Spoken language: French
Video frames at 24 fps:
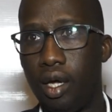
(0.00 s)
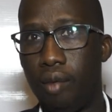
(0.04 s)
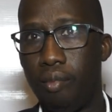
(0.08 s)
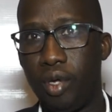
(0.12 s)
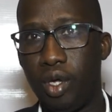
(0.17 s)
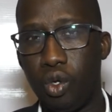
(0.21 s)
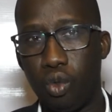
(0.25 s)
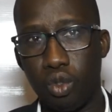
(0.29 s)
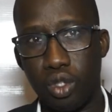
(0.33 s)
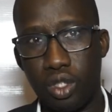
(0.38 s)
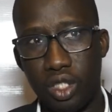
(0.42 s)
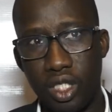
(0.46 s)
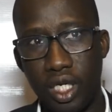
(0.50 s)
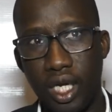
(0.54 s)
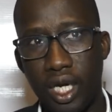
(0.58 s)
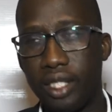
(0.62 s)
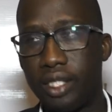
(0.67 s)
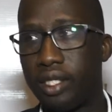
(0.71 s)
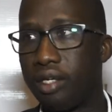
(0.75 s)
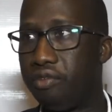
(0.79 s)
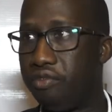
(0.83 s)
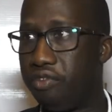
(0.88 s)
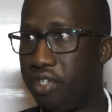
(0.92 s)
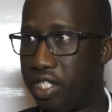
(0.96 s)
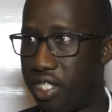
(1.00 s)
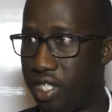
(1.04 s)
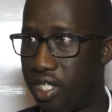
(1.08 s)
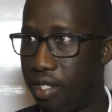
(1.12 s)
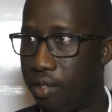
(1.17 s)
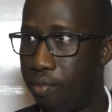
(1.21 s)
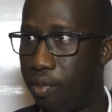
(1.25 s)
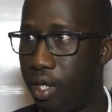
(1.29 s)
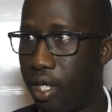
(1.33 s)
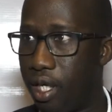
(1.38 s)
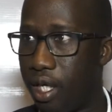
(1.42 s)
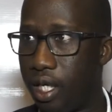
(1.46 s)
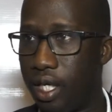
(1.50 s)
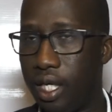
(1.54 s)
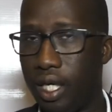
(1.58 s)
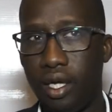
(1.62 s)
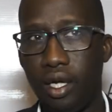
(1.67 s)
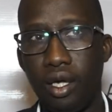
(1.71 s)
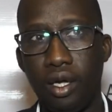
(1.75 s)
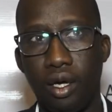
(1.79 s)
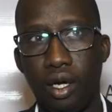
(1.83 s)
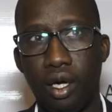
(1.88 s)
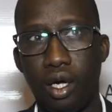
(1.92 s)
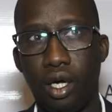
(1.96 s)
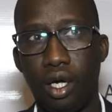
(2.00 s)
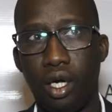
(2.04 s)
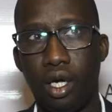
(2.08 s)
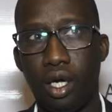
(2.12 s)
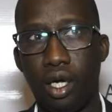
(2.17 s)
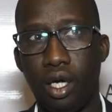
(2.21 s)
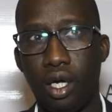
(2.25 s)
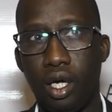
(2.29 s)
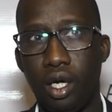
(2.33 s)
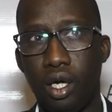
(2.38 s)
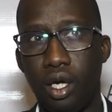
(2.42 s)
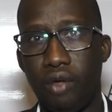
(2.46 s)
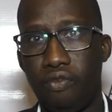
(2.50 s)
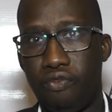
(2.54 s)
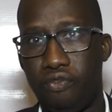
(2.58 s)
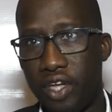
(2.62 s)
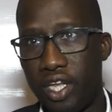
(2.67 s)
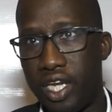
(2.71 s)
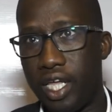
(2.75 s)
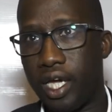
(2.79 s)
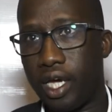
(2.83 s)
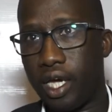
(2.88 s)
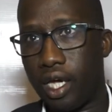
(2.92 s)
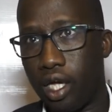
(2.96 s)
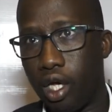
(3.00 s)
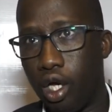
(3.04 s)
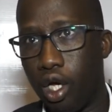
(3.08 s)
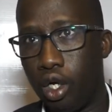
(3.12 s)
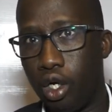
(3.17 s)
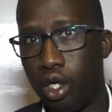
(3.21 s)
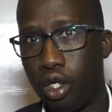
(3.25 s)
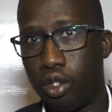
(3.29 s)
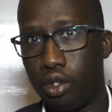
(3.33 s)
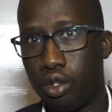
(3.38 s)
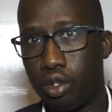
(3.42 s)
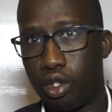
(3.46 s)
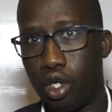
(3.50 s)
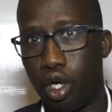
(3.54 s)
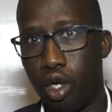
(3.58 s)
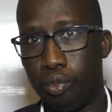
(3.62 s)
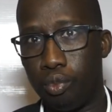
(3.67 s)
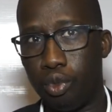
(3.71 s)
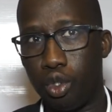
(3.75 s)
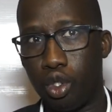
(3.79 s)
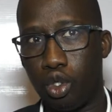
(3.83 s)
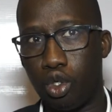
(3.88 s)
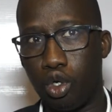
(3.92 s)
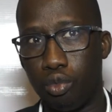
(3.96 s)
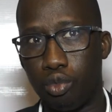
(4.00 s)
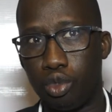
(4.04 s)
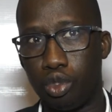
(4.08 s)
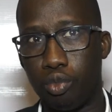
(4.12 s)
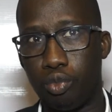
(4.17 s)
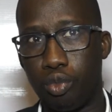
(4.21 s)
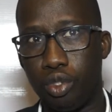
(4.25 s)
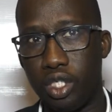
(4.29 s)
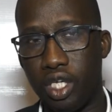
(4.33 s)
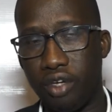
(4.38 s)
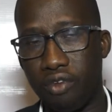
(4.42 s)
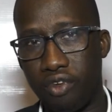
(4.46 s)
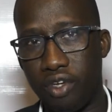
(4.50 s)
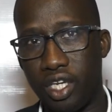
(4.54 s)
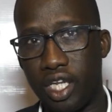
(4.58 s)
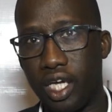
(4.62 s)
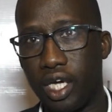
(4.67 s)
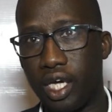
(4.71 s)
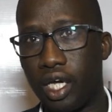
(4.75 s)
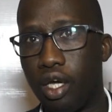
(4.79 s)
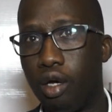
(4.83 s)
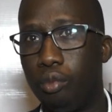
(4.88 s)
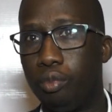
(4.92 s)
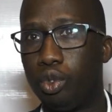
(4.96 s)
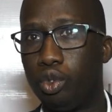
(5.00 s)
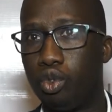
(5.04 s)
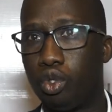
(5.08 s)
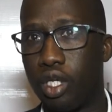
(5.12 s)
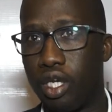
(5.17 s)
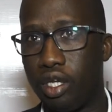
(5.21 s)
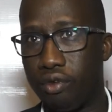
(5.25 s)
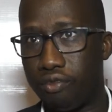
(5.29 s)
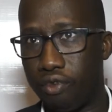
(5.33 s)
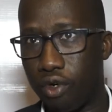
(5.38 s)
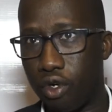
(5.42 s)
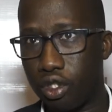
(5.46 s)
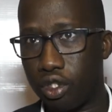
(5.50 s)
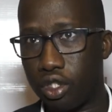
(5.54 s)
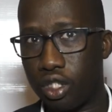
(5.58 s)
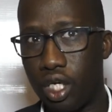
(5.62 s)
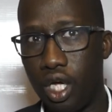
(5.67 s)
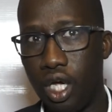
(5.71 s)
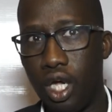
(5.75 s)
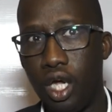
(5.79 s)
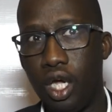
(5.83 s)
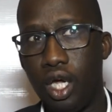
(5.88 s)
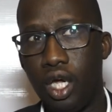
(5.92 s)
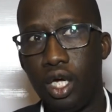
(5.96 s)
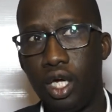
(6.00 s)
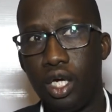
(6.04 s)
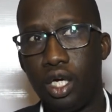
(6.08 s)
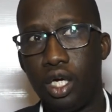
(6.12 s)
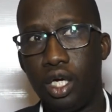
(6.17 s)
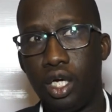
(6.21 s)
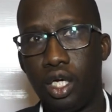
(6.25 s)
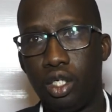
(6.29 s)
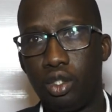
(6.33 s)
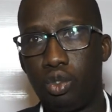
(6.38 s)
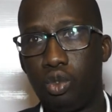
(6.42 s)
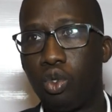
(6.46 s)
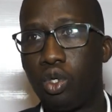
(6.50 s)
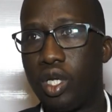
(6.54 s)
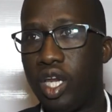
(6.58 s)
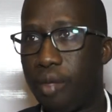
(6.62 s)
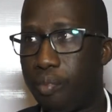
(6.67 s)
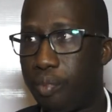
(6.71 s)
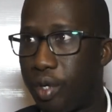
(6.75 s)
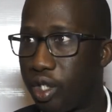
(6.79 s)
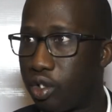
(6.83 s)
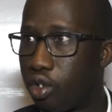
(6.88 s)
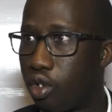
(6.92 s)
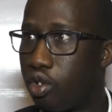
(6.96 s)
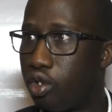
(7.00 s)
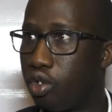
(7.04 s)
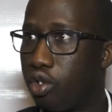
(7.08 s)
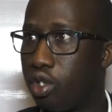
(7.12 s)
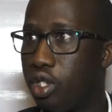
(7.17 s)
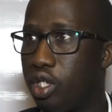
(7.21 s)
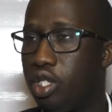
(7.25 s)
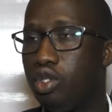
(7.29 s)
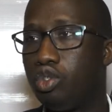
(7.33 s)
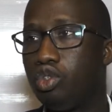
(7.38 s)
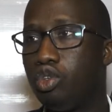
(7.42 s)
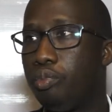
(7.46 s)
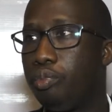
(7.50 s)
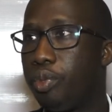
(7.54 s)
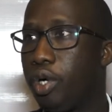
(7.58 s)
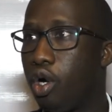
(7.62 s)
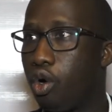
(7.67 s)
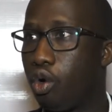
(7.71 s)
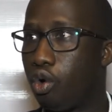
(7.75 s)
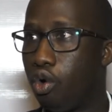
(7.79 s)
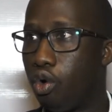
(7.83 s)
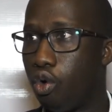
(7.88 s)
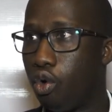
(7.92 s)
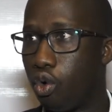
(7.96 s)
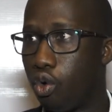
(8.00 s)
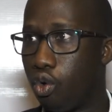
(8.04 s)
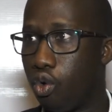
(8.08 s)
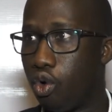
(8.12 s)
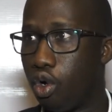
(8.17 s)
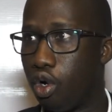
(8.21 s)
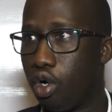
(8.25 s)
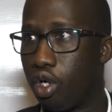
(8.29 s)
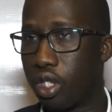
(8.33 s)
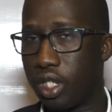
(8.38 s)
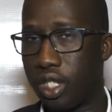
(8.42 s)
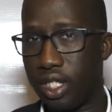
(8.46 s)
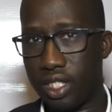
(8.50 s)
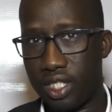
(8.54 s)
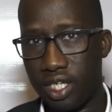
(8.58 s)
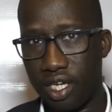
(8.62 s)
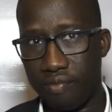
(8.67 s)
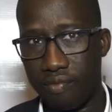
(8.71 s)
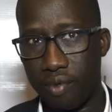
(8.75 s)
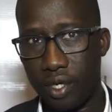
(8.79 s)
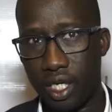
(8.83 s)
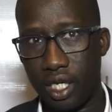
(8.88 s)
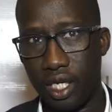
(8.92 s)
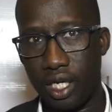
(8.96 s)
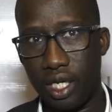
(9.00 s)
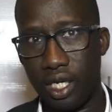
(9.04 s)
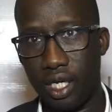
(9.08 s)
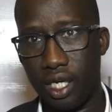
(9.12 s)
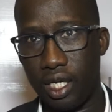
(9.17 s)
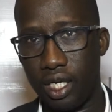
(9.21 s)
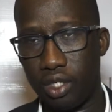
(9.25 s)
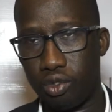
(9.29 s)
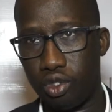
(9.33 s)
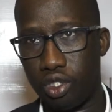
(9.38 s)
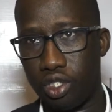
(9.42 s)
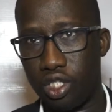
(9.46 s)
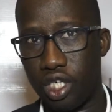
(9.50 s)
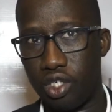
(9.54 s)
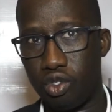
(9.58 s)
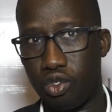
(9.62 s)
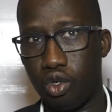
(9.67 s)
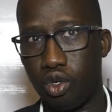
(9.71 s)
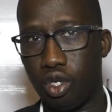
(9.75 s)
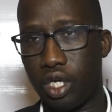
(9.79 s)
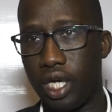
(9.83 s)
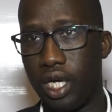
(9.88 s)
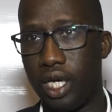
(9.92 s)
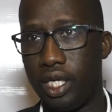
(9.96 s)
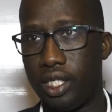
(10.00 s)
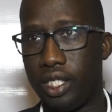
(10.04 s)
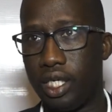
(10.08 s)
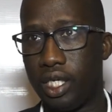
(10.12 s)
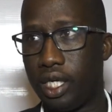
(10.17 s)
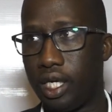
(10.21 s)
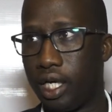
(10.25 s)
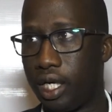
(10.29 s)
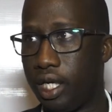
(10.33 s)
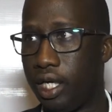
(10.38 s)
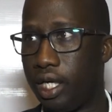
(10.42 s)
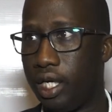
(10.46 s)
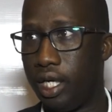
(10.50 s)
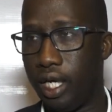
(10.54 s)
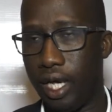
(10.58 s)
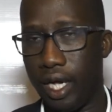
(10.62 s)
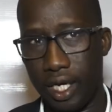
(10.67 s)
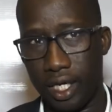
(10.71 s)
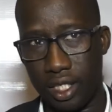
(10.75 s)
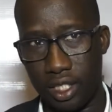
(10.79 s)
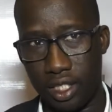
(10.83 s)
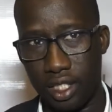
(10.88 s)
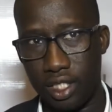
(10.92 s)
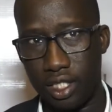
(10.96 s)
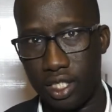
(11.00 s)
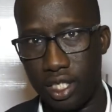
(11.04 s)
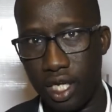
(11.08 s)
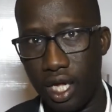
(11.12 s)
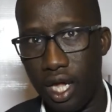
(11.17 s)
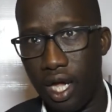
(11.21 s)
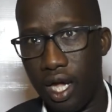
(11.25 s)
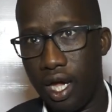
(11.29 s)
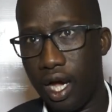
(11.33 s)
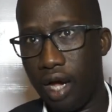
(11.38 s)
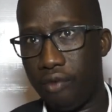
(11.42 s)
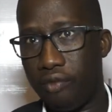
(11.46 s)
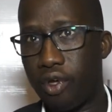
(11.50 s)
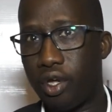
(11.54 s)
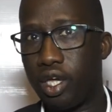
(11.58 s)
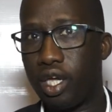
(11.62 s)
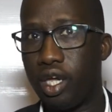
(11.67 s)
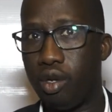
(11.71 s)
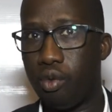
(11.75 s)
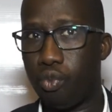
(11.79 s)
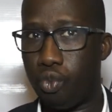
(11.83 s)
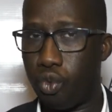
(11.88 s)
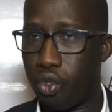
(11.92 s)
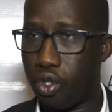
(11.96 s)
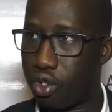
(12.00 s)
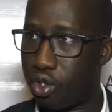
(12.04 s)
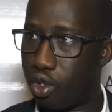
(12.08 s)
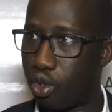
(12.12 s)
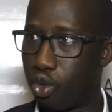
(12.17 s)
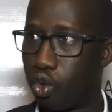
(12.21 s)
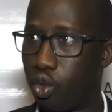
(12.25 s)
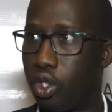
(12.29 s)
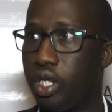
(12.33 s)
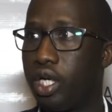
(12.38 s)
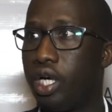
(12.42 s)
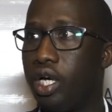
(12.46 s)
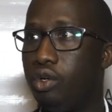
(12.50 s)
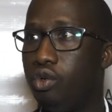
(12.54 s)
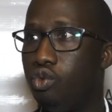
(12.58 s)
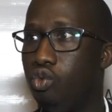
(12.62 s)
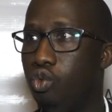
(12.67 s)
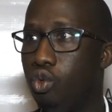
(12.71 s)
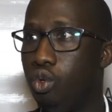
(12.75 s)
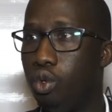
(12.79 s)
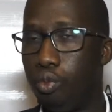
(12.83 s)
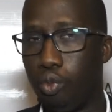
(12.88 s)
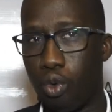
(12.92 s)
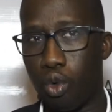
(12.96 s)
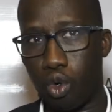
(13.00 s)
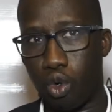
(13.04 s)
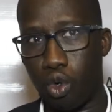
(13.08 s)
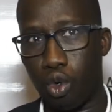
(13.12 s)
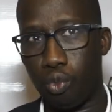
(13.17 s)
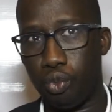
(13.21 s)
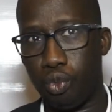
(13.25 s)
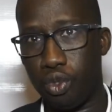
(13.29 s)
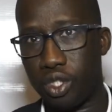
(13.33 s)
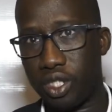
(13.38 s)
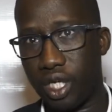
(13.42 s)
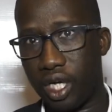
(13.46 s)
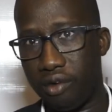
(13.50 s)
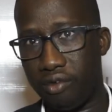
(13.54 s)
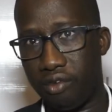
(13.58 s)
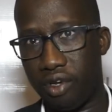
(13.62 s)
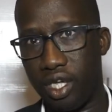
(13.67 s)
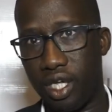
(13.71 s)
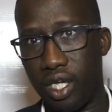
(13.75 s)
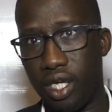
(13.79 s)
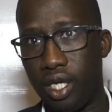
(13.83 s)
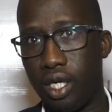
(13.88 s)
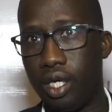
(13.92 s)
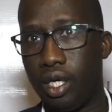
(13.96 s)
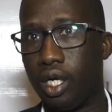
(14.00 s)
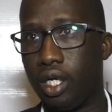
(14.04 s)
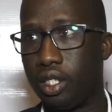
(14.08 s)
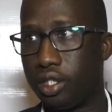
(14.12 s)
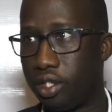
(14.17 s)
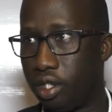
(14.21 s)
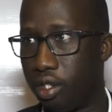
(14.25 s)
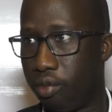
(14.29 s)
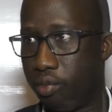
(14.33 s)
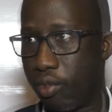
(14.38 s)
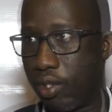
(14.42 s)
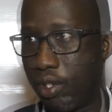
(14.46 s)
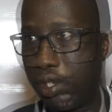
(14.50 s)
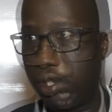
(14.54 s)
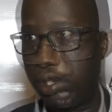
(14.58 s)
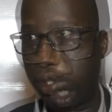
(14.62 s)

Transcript: mais aussi être visible et fédérer un, peu, comme je peux dire, fédérer un peu toutes les forces euh, toutes les personnes qui ne sont pas encore au courant, qui ne savent pas que l'association qui a été créée existe, afin qu'elles puissent se joindre à nous pour qu'on puisse travailler ensemble.